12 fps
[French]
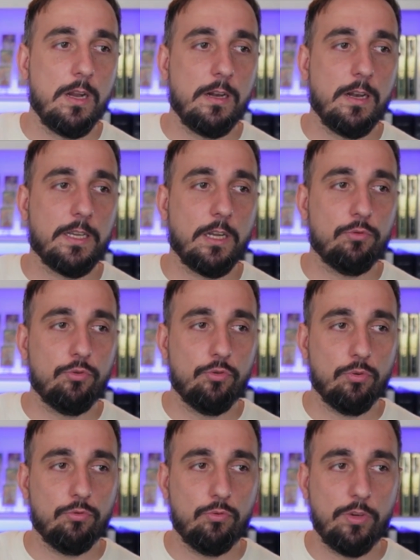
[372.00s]
La carte du
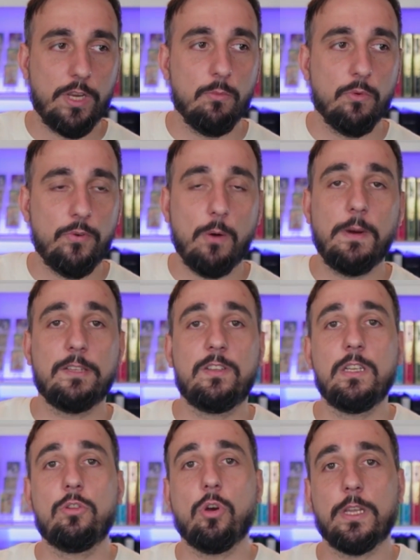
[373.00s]
jour, du coup, qui est mon format
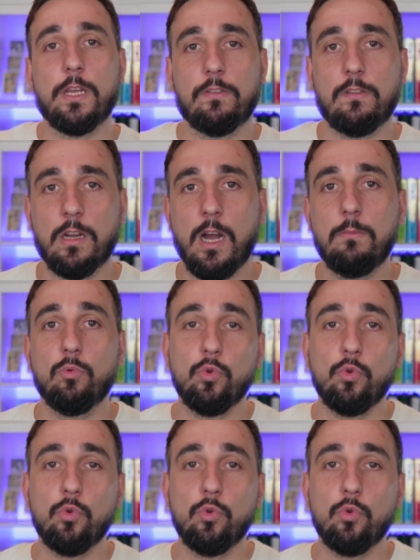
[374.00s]
TikTok et Instagram,